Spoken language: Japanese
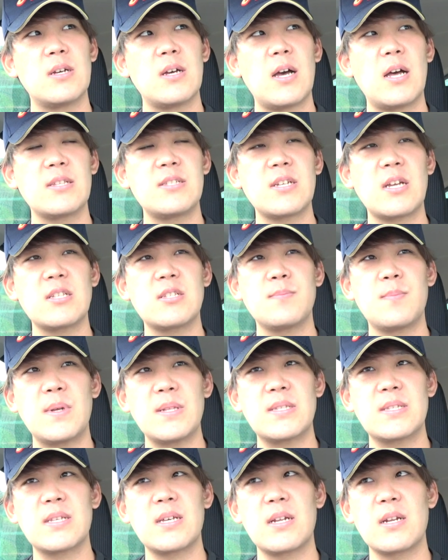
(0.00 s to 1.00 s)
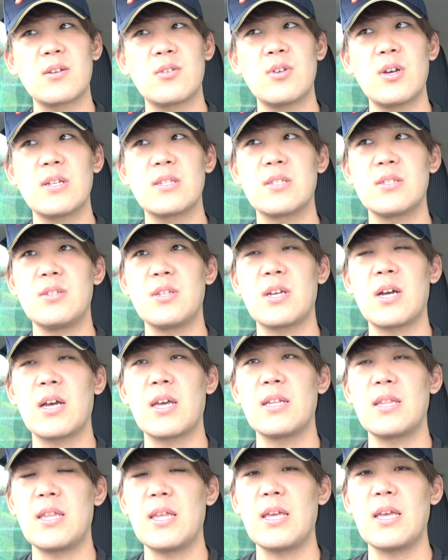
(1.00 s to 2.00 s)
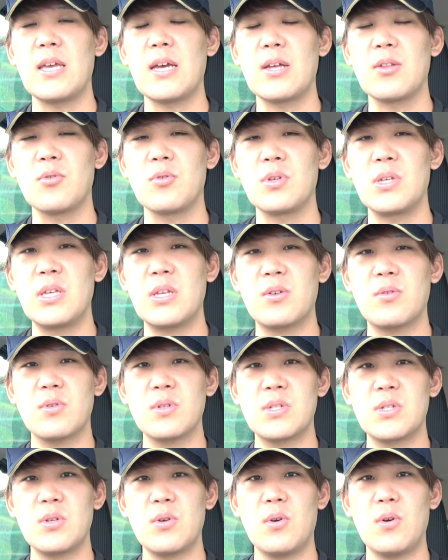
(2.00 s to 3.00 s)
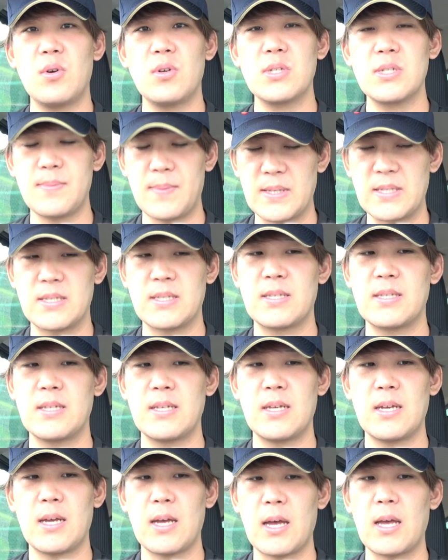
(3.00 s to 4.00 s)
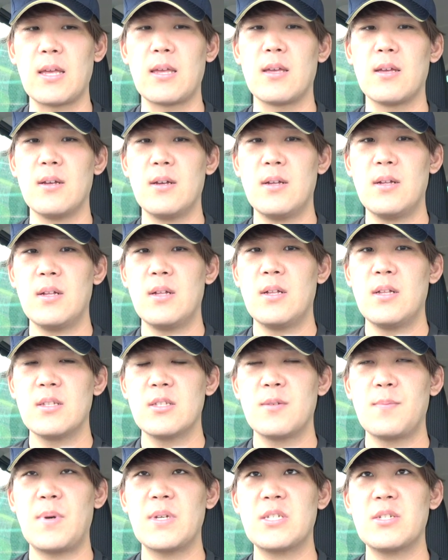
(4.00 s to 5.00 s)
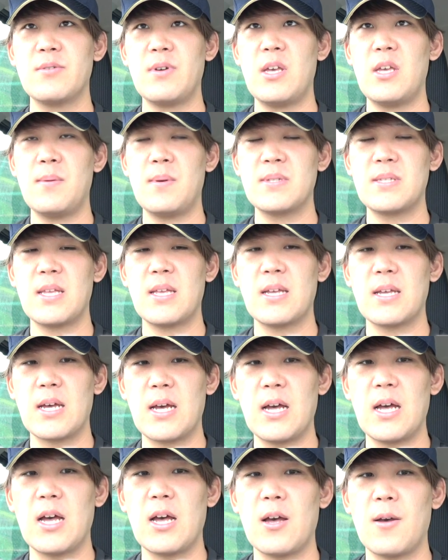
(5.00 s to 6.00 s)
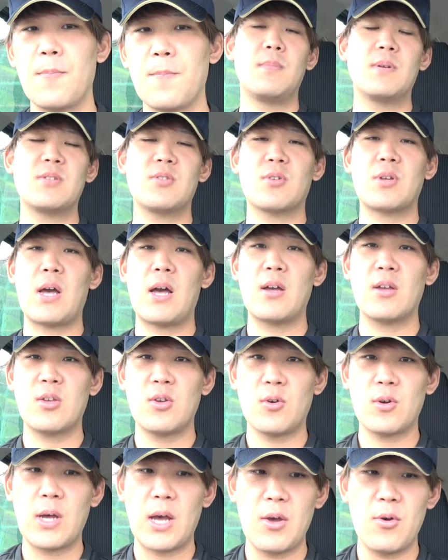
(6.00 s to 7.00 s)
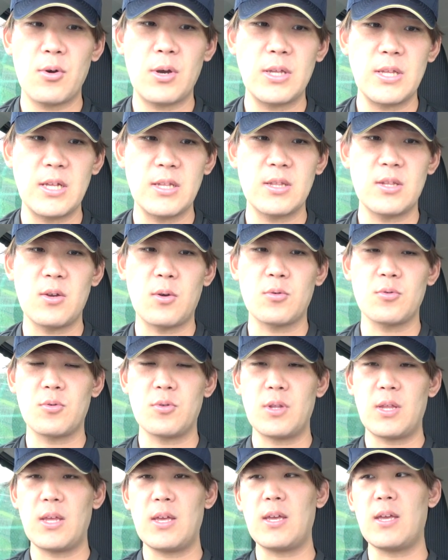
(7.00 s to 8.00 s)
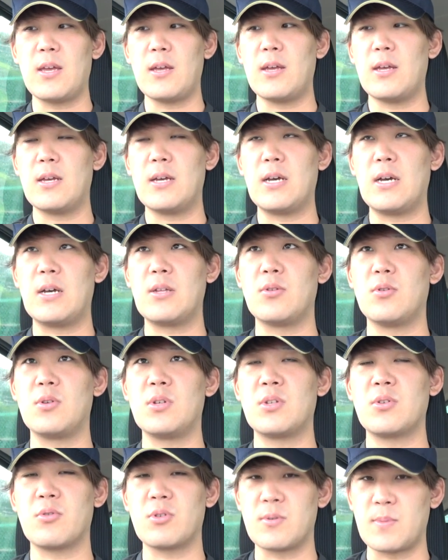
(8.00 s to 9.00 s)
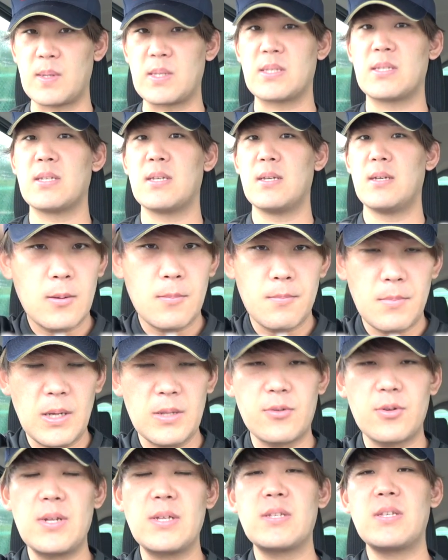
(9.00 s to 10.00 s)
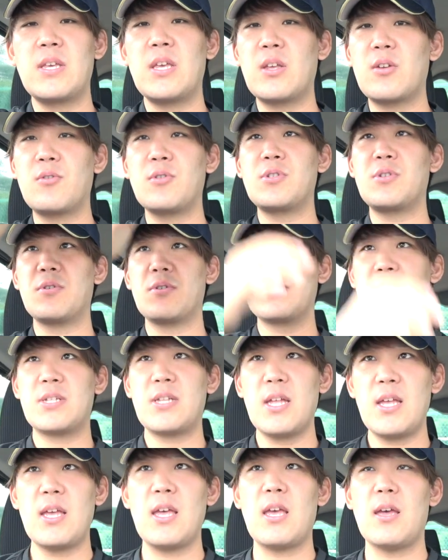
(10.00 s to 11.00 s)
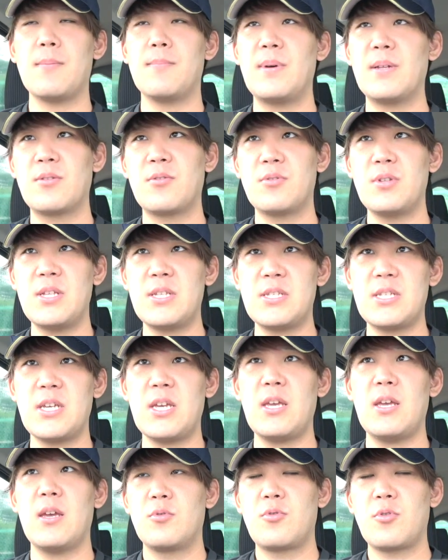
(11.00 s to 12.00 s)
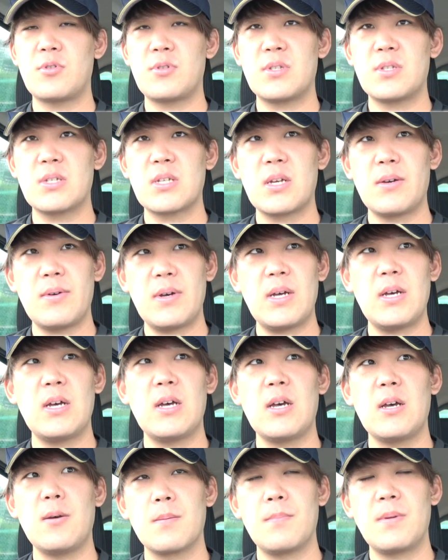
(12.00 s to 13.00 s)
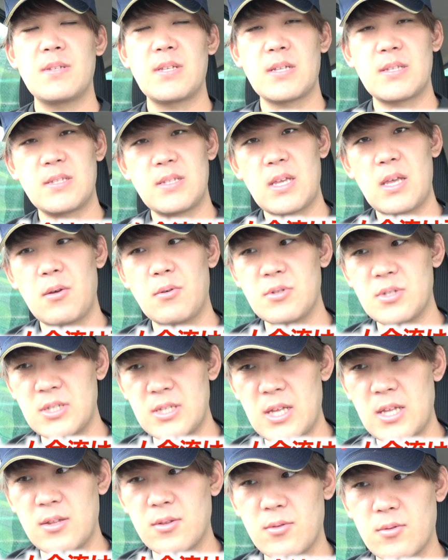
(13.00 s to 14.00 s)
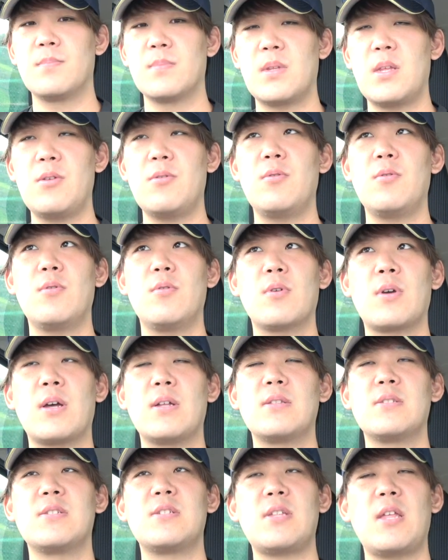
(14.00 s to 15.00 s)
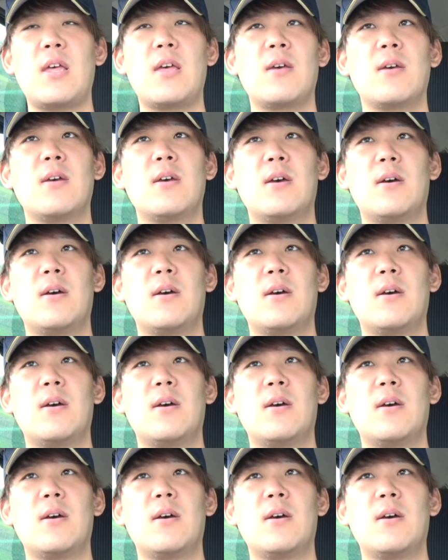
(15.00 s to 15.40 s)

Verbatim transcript: 8月末から9月にかけてあの引っ越しをしますはい場所は言いませんが、まあ、ちょっと環境を変えようかなってことで、あの、引っ越します。まあ、とりあえず引っ越しをして、まあ、土日、どっちかは、ま撮影をしてっていう感じで、